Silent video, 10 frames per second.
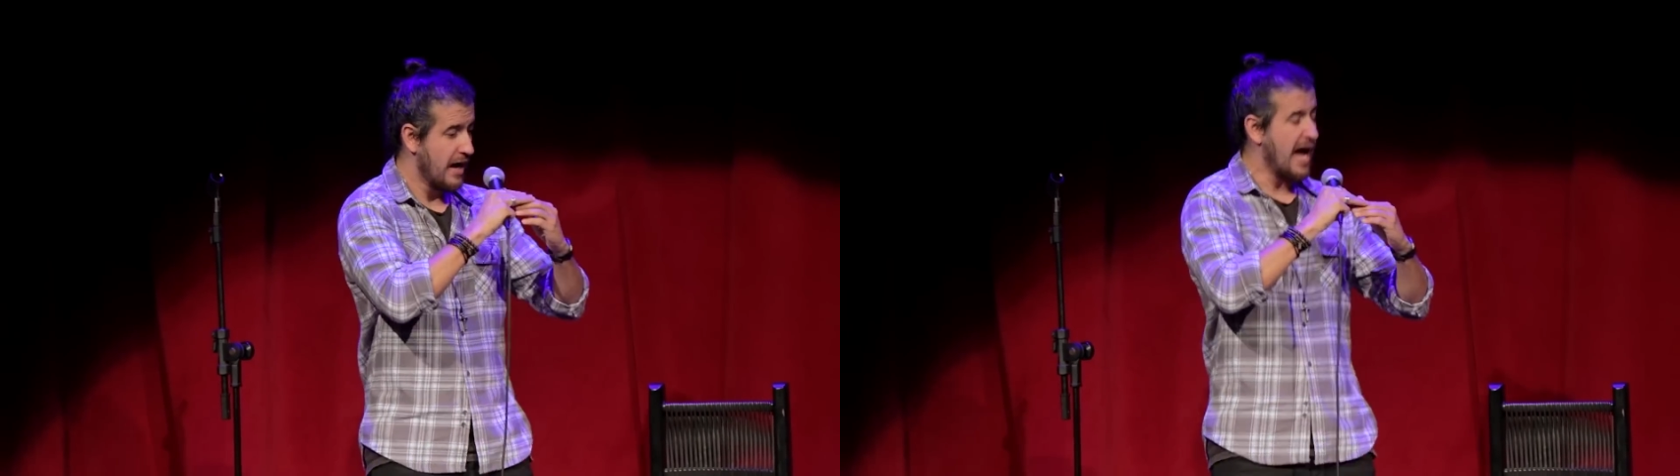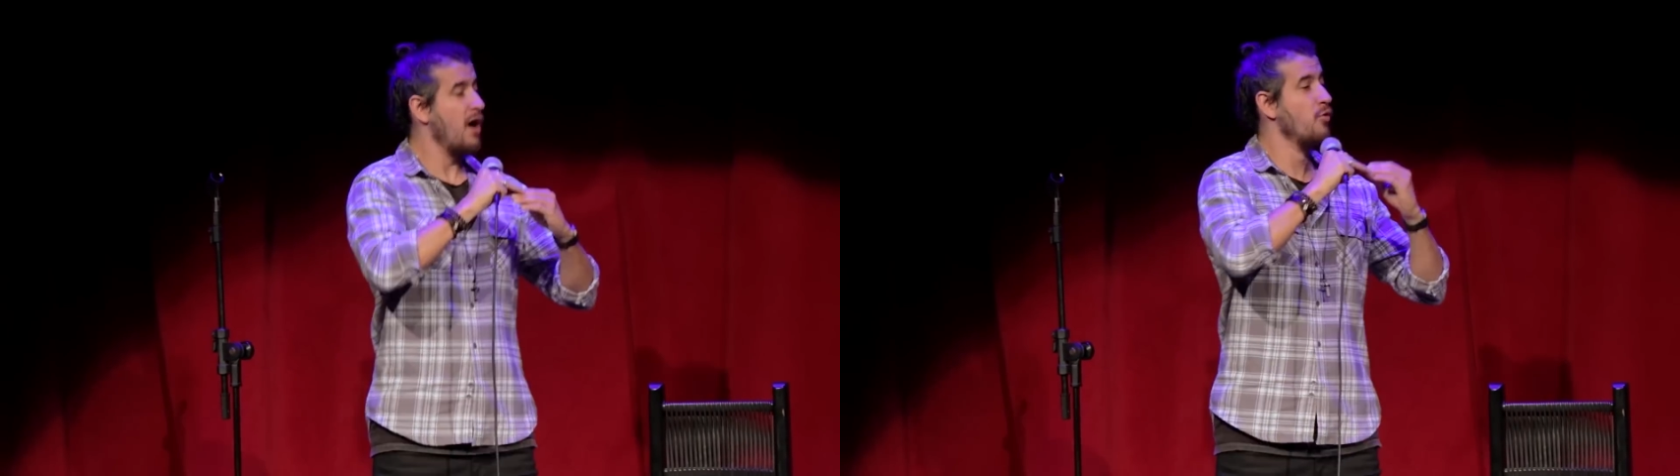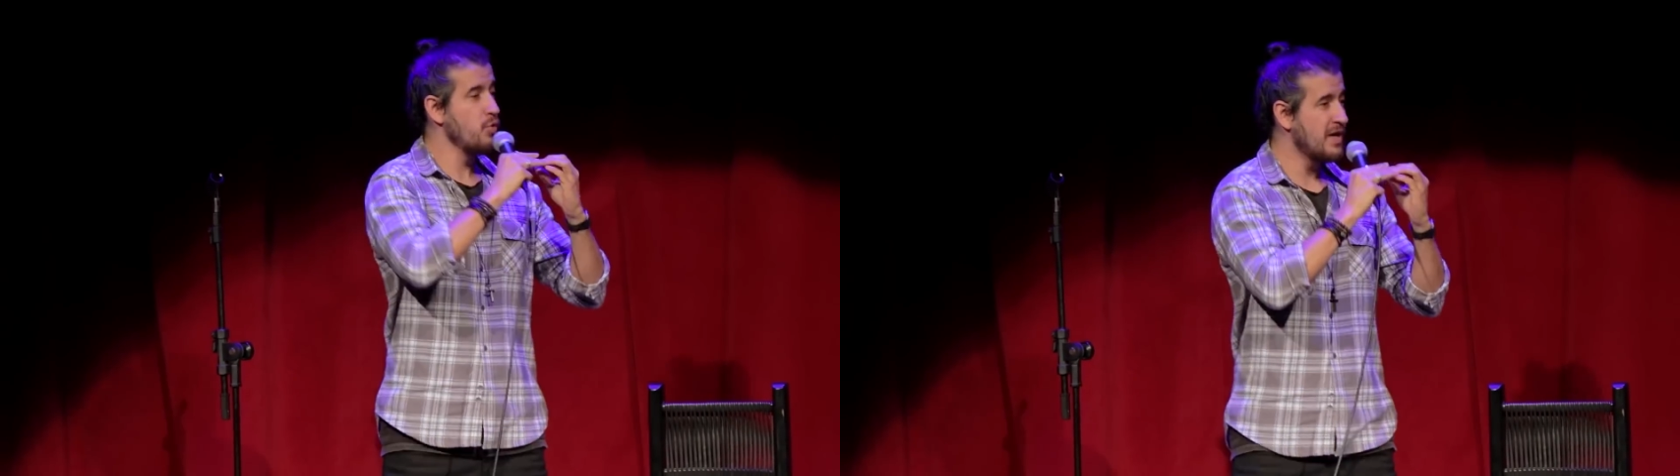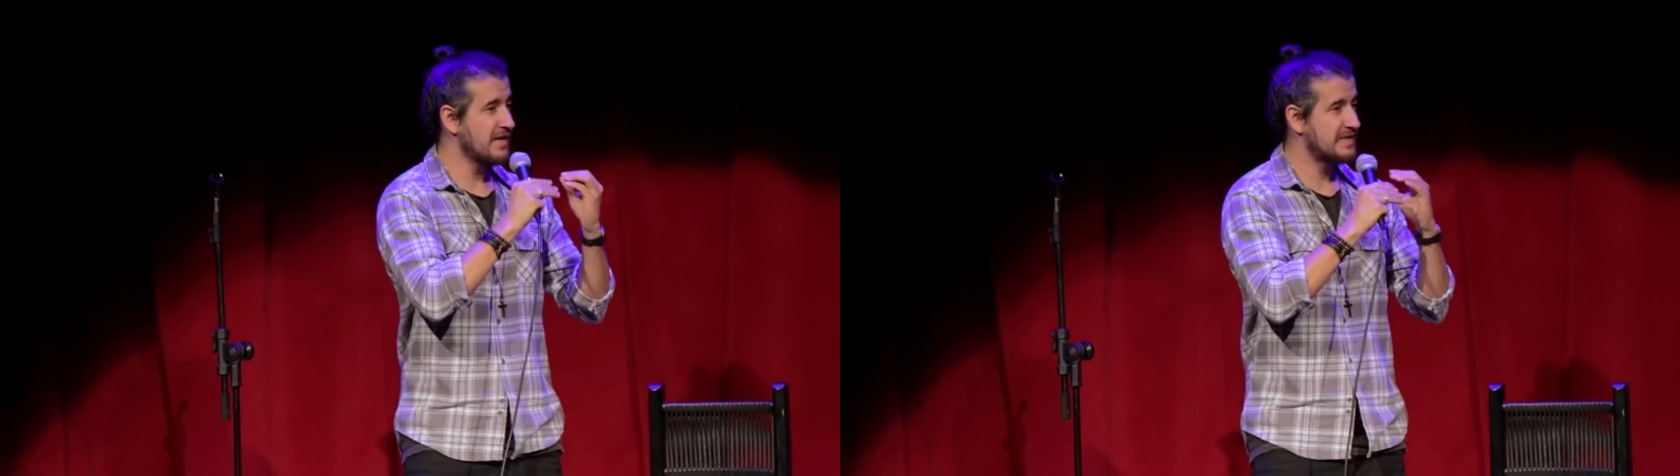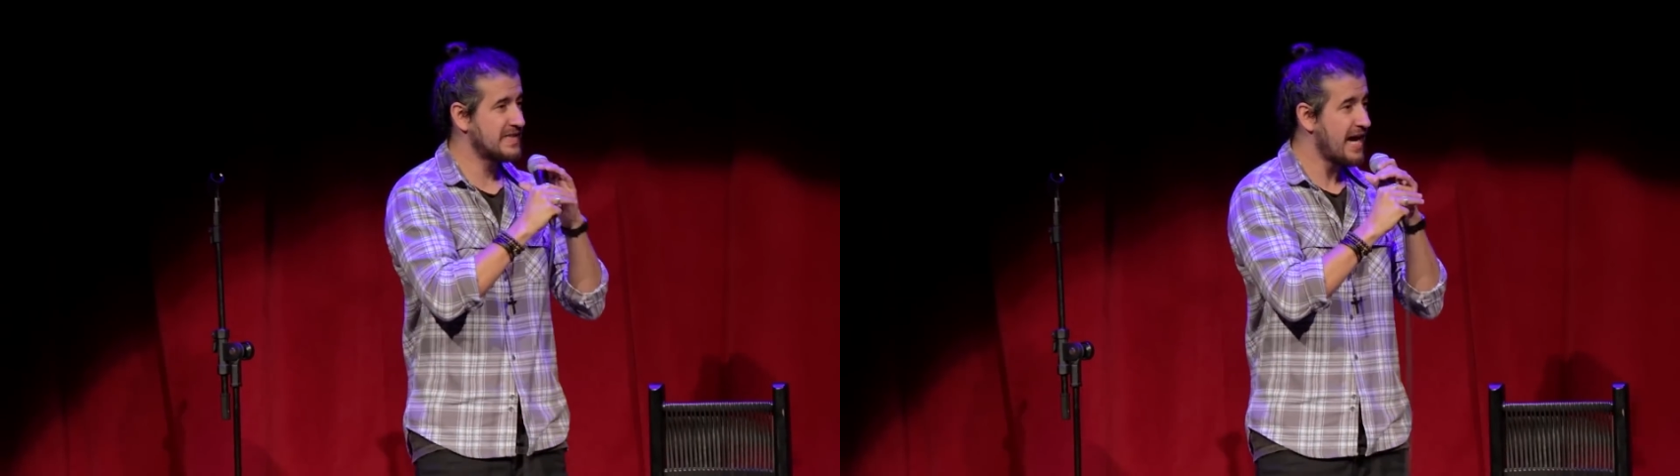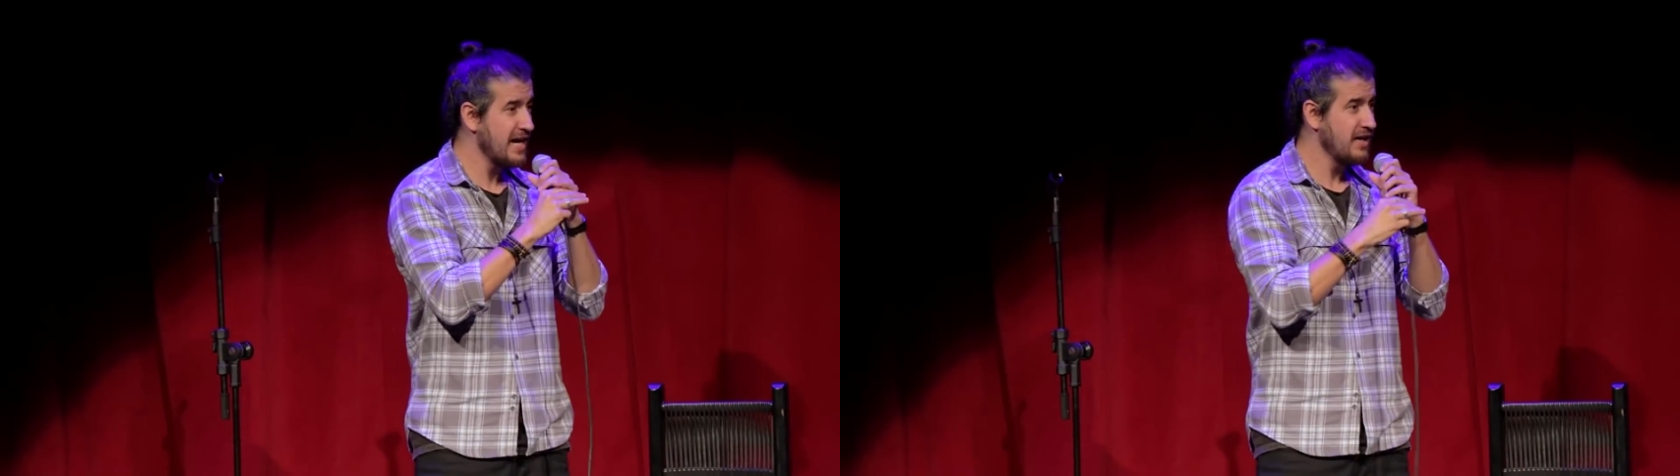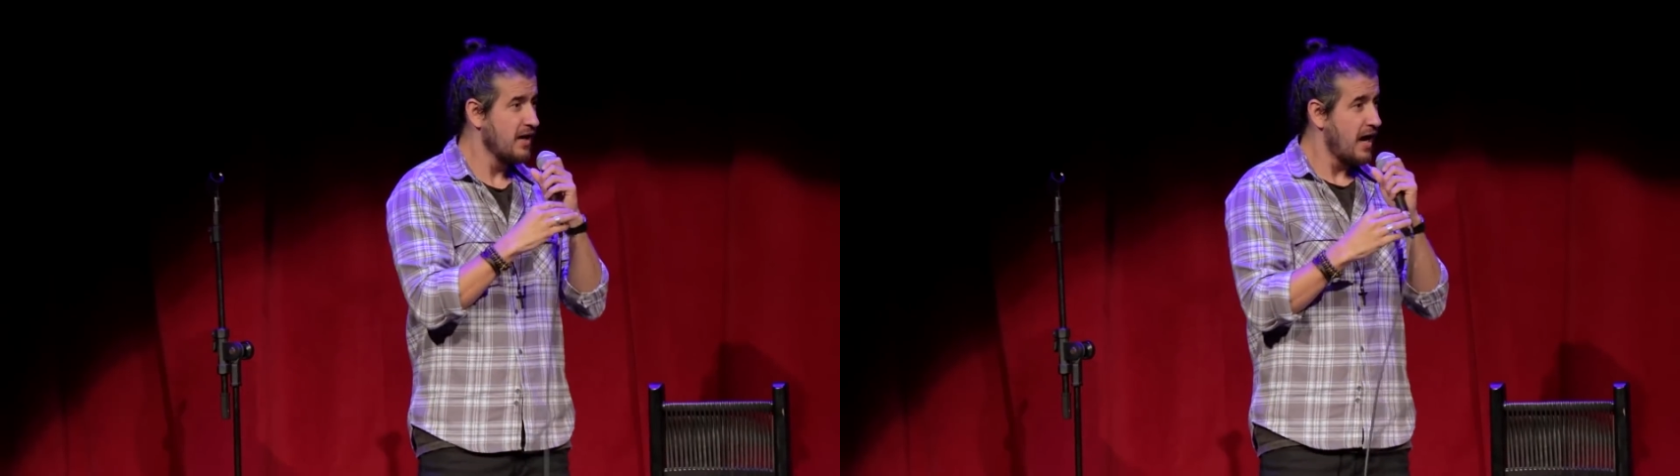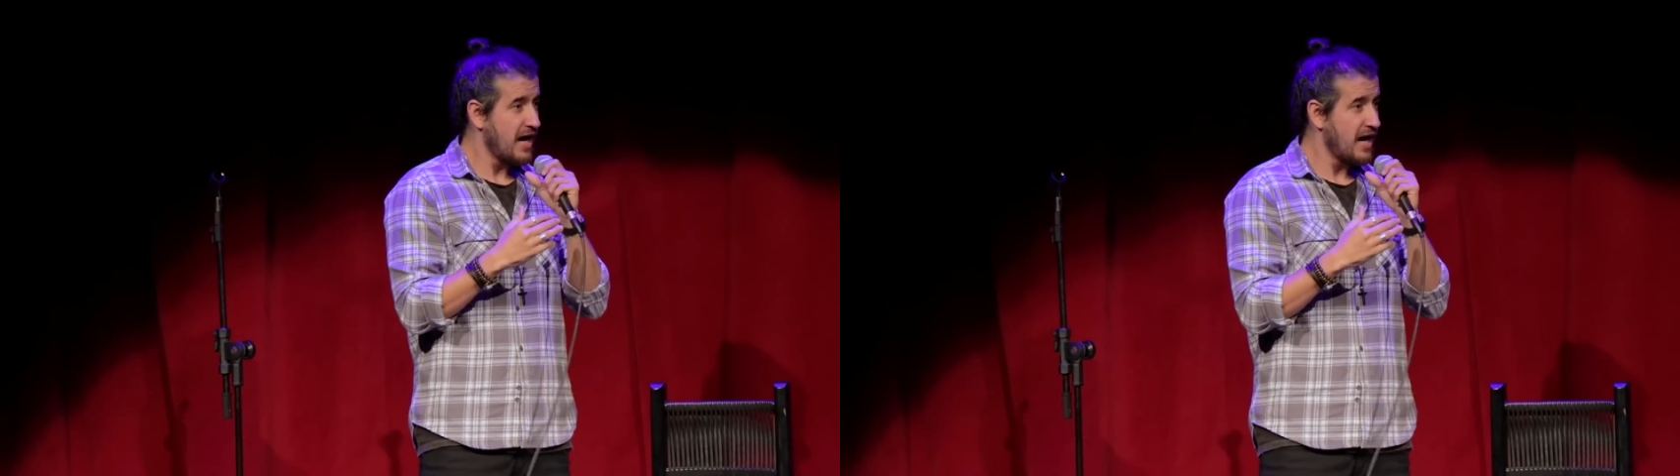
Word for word: a unha sai,